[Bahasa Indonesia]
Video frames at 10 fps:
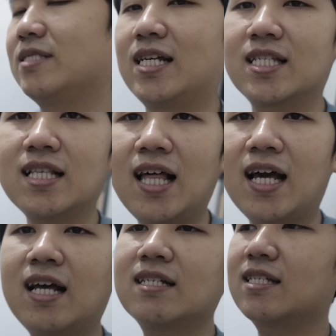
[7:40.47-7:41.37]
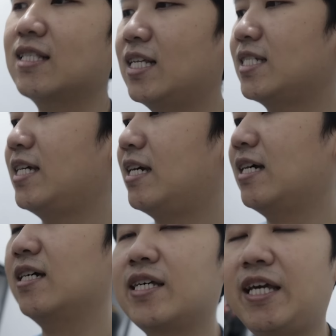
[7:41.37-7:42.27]
Nah setelah setelah saya
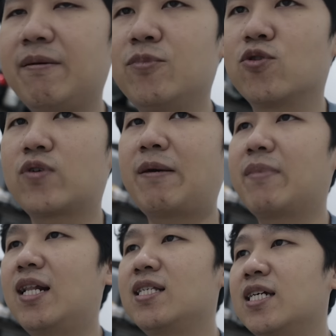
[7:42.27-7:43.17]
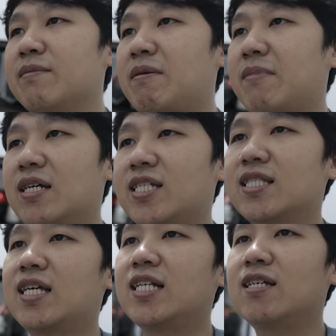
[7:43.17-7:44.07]
ngegame untuk ML sih kan memang
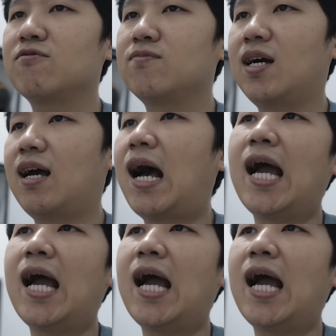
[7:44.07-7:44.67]
settingannya cuma